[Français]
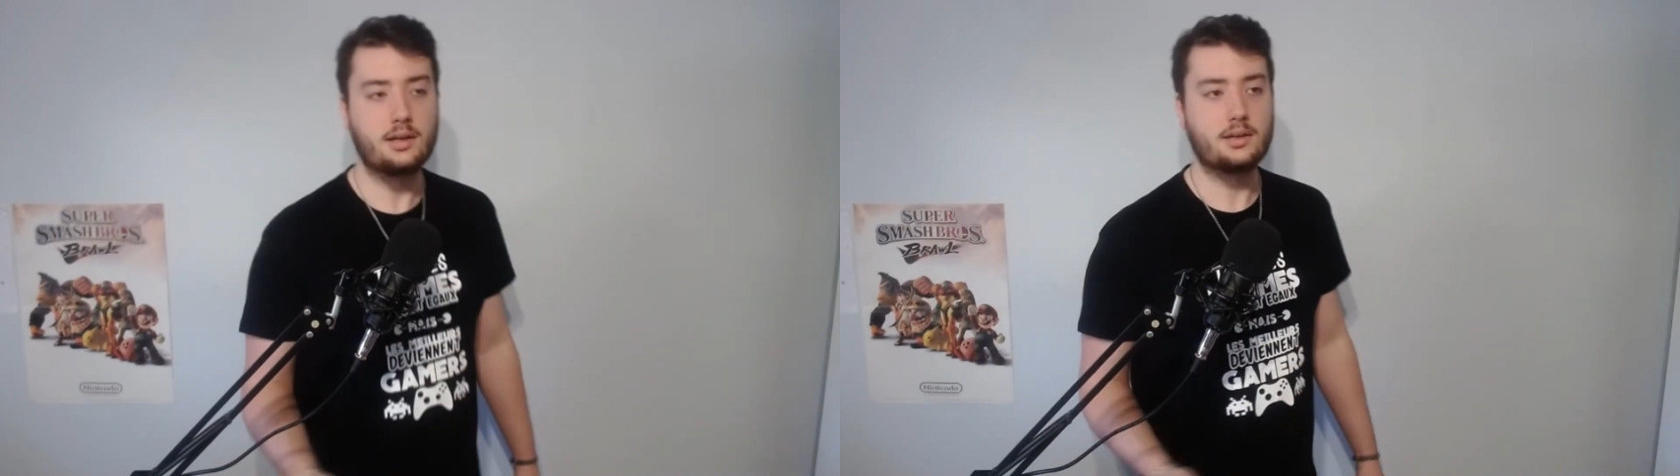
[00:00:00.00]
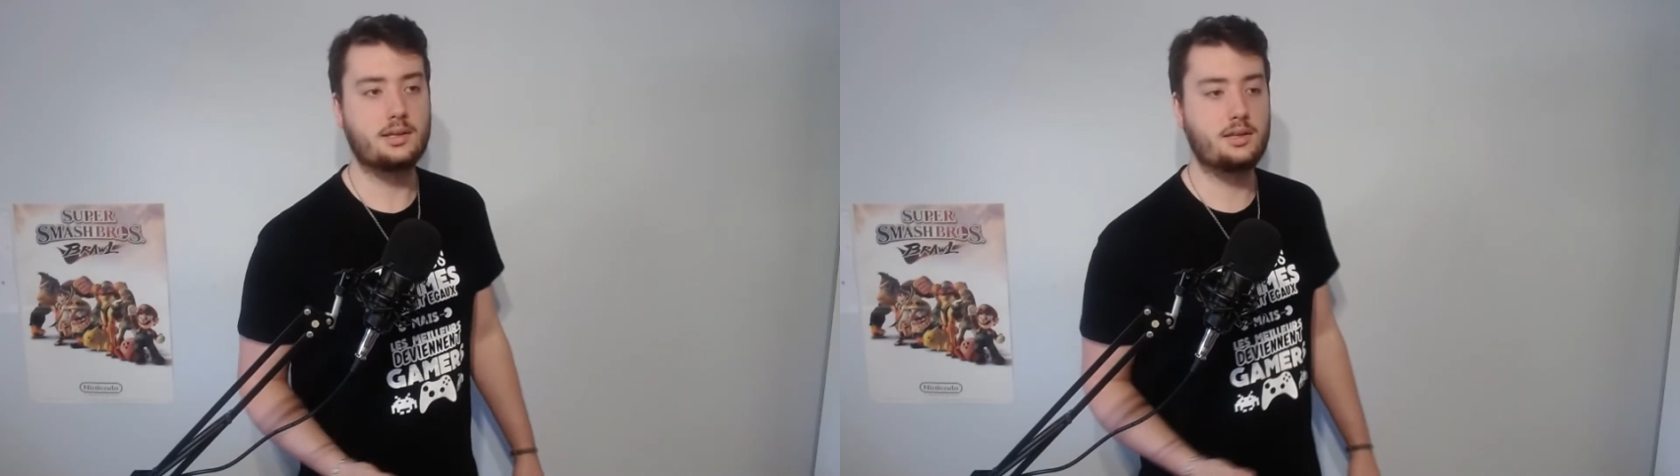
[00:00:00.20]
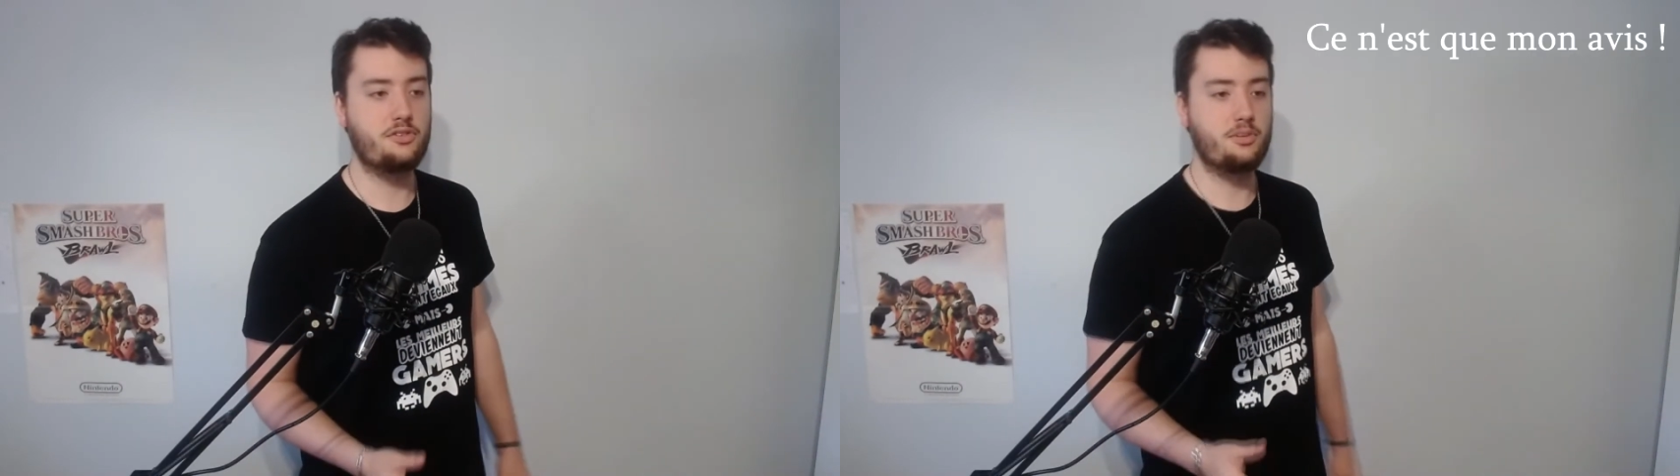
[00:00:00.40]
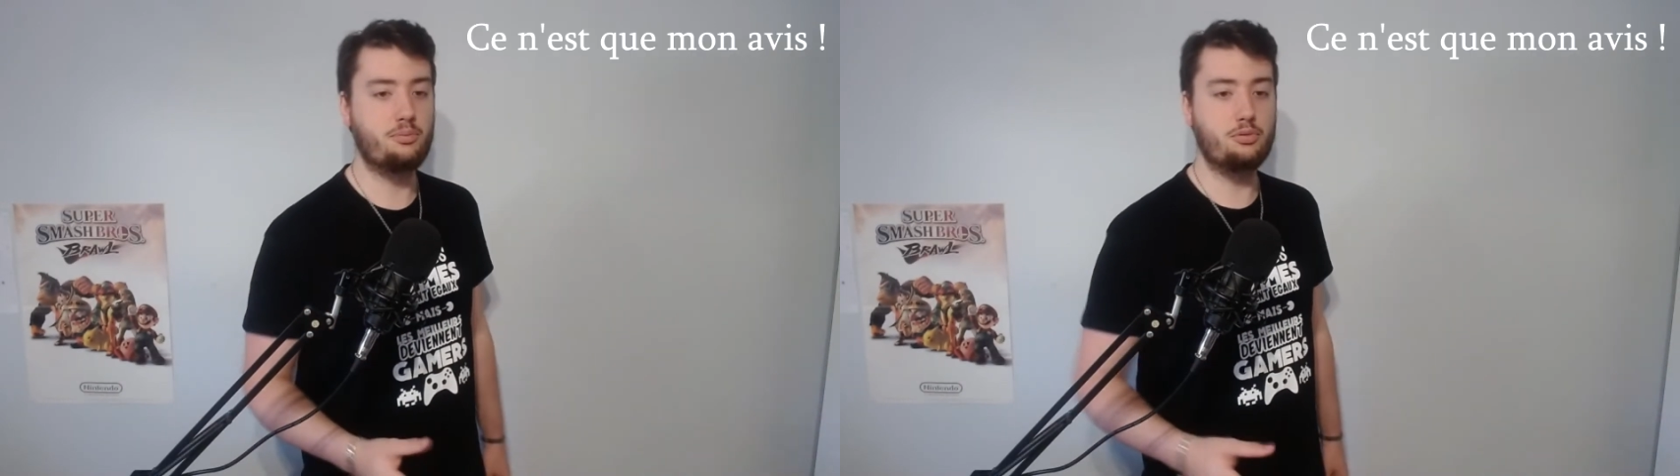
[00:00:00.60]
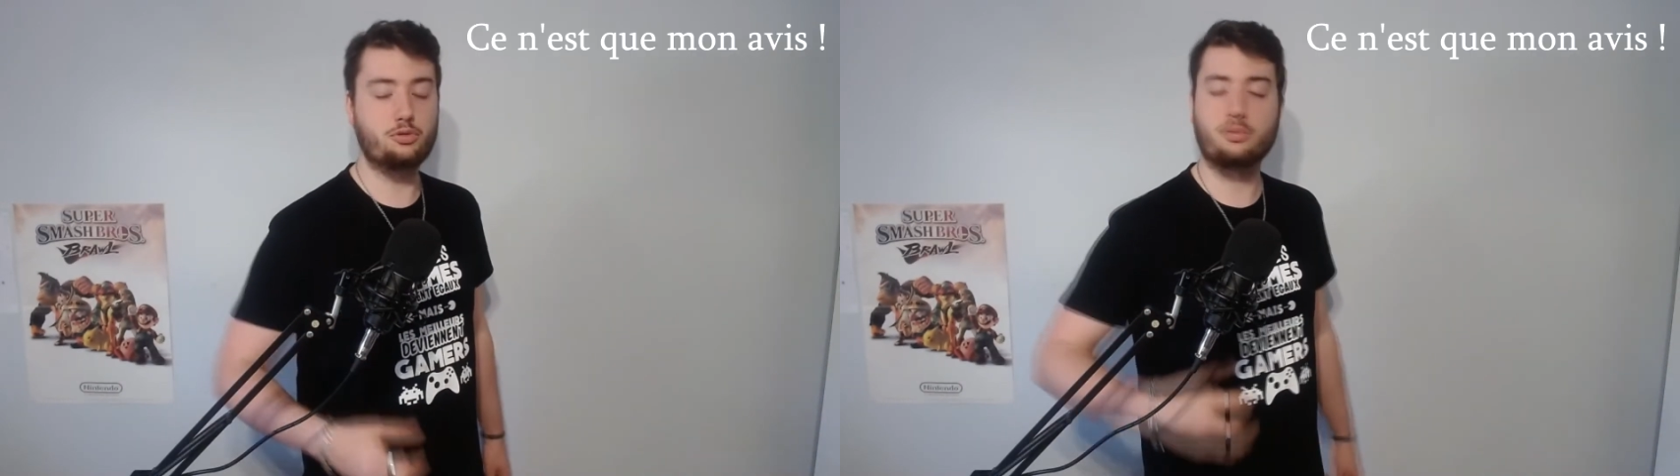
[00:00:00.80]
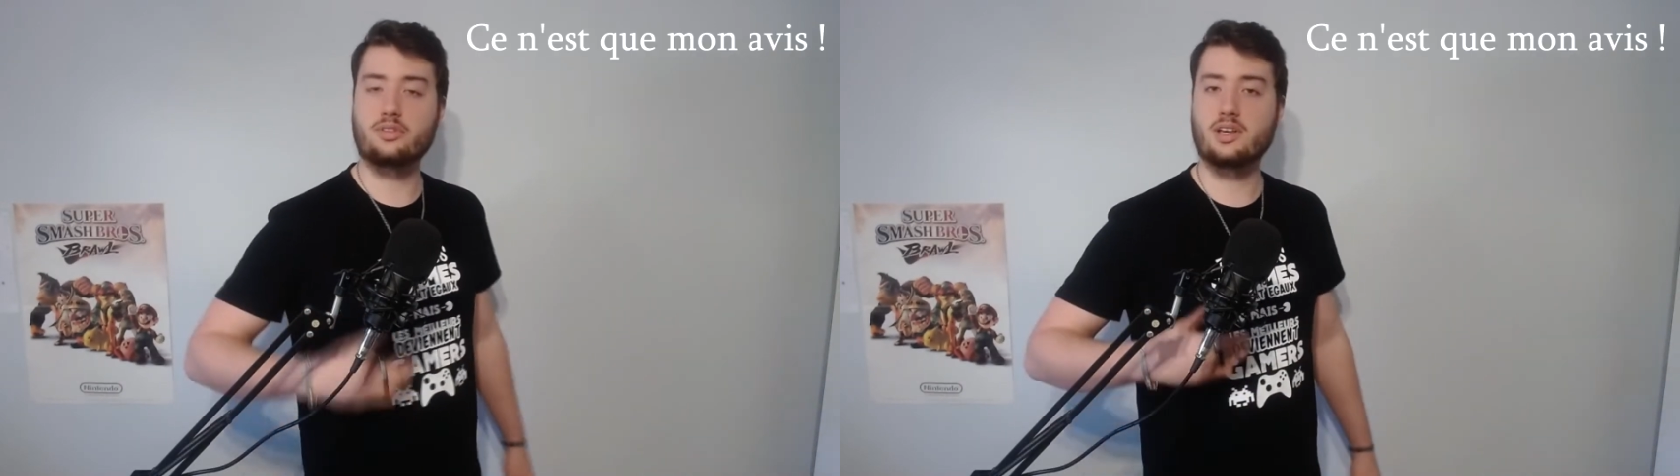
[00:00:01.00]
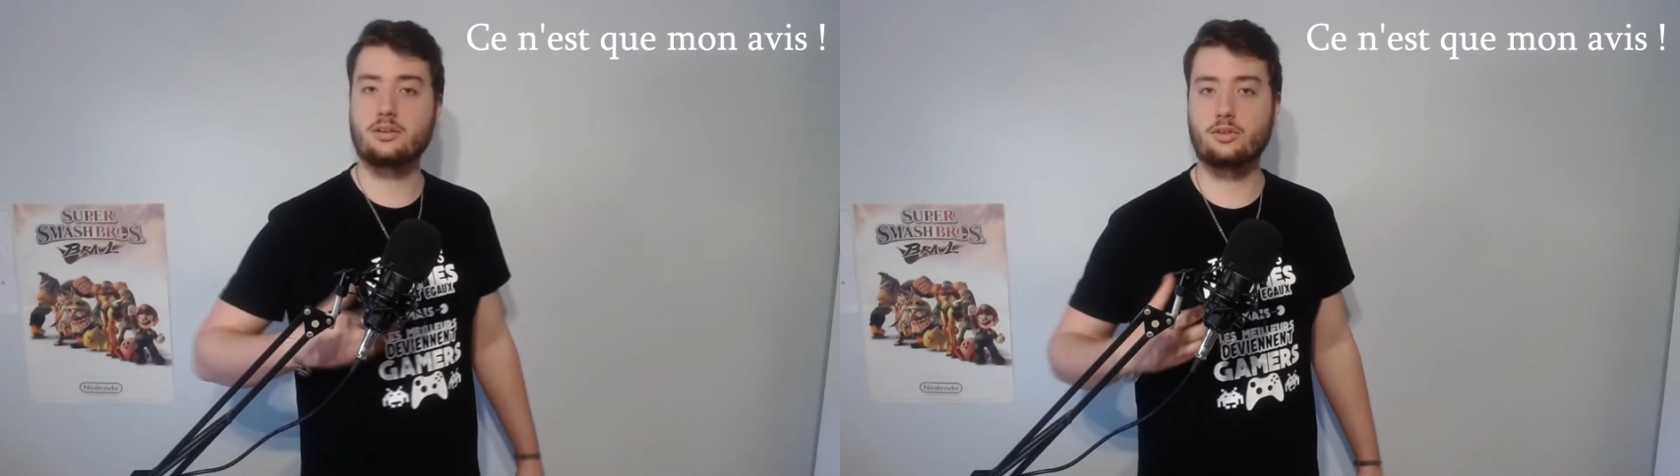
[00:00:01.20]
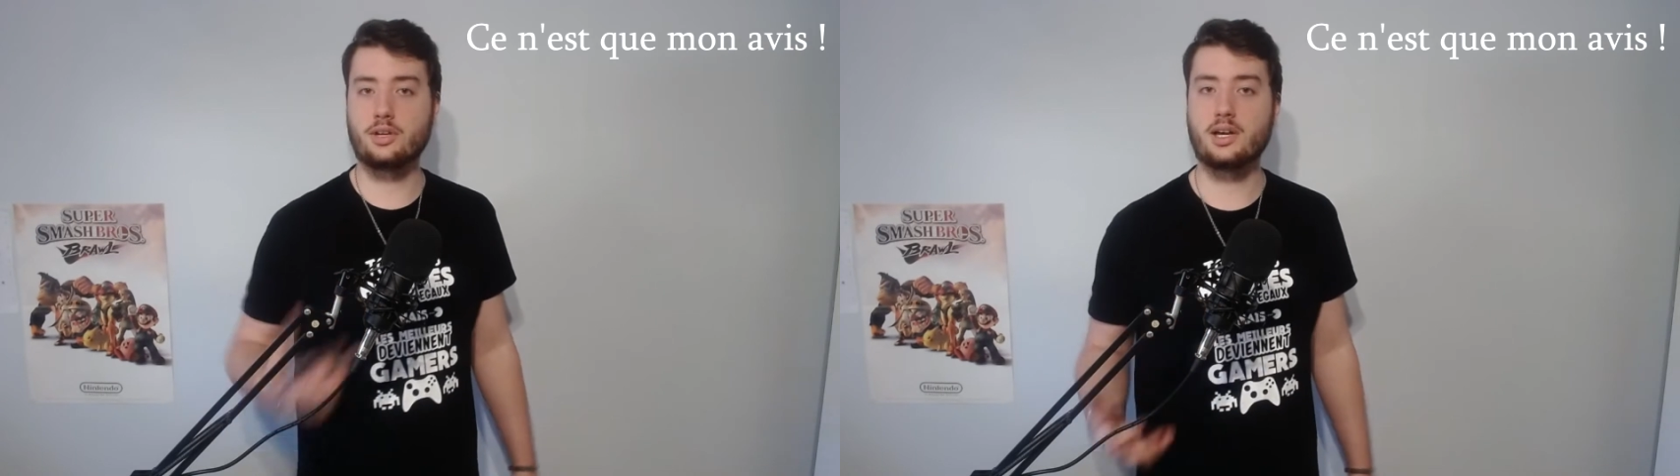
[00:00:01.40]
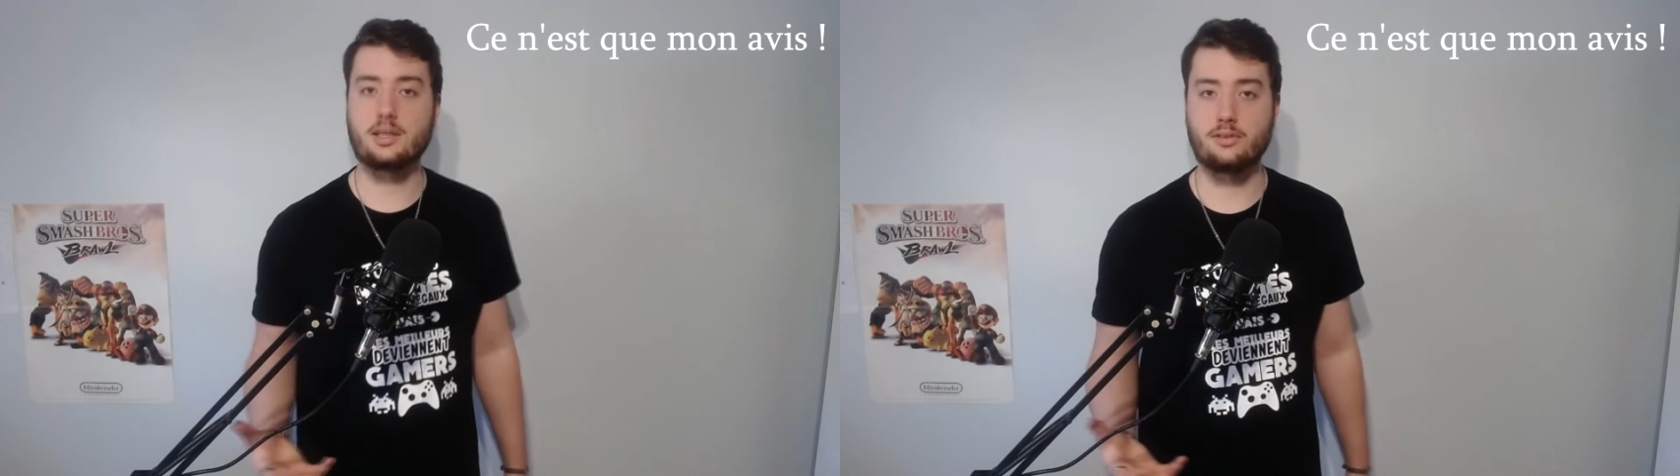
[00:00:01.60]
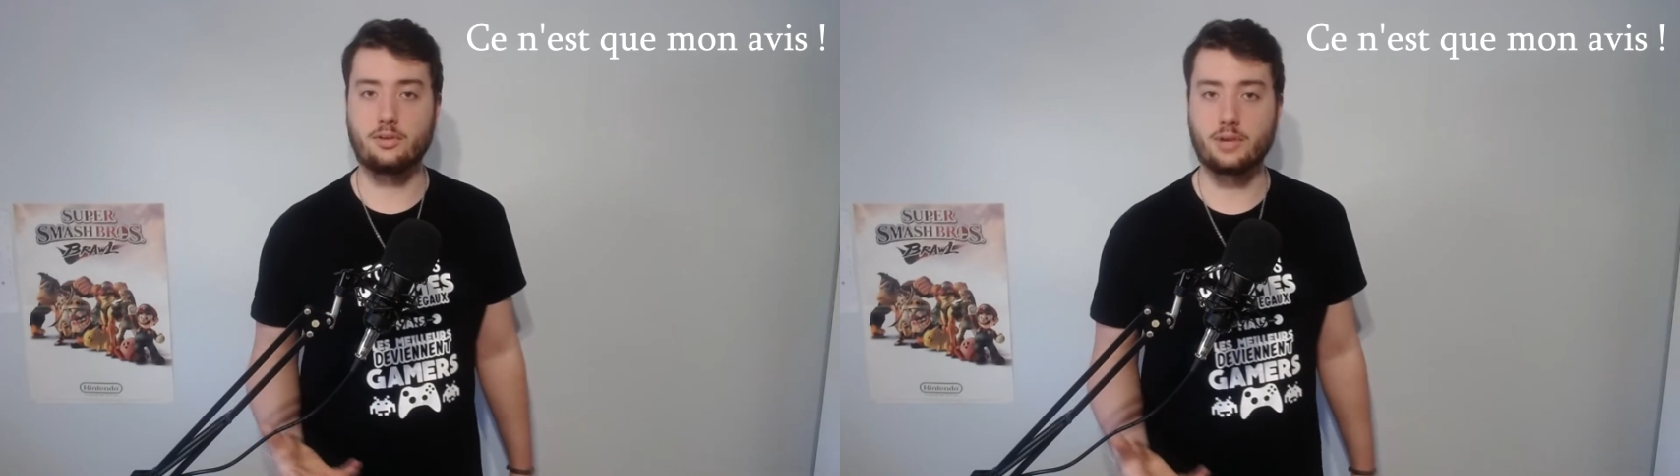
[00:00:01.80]
qui fait plus penser à un soldat qui
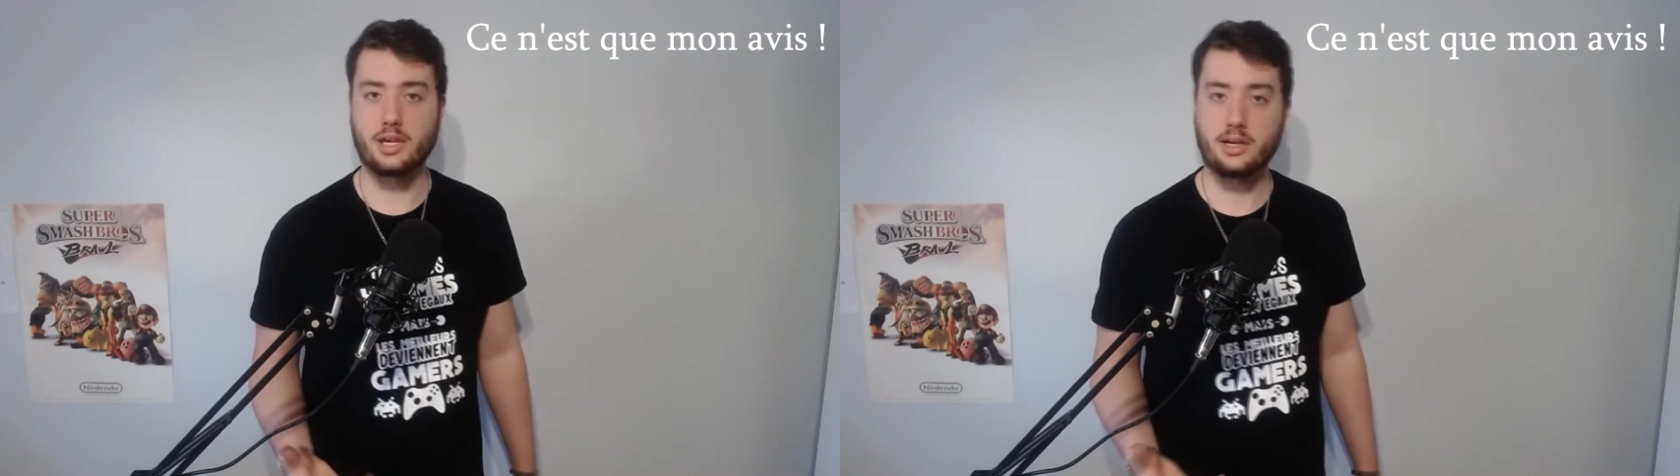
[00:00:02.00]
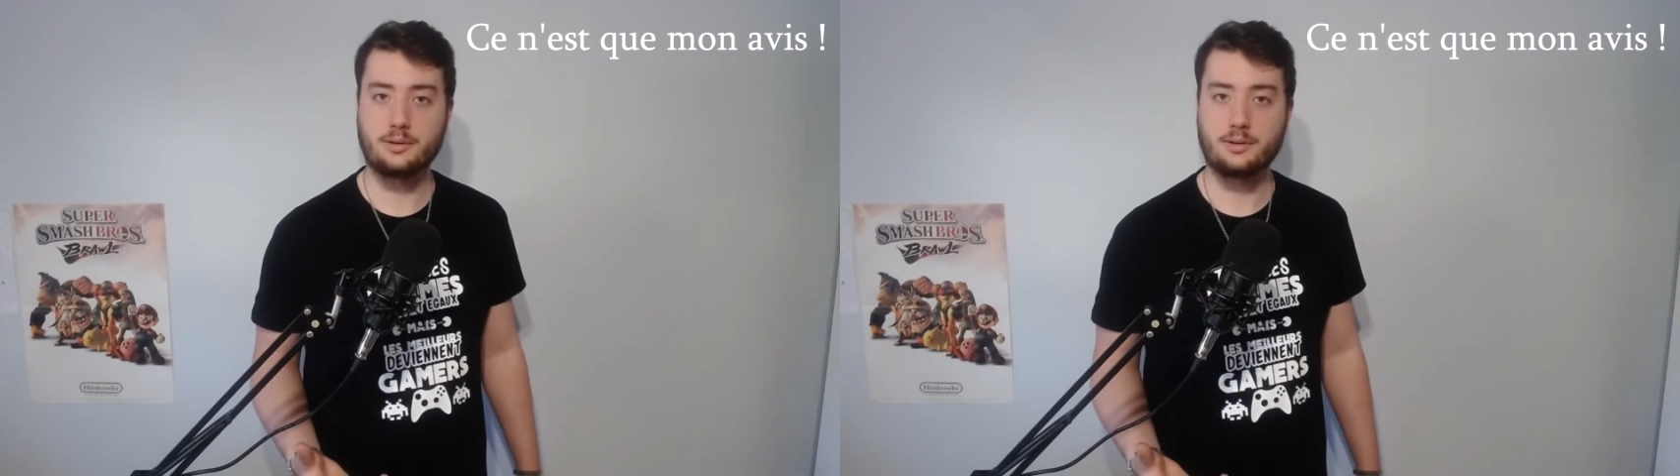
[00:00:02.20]
va en guerre,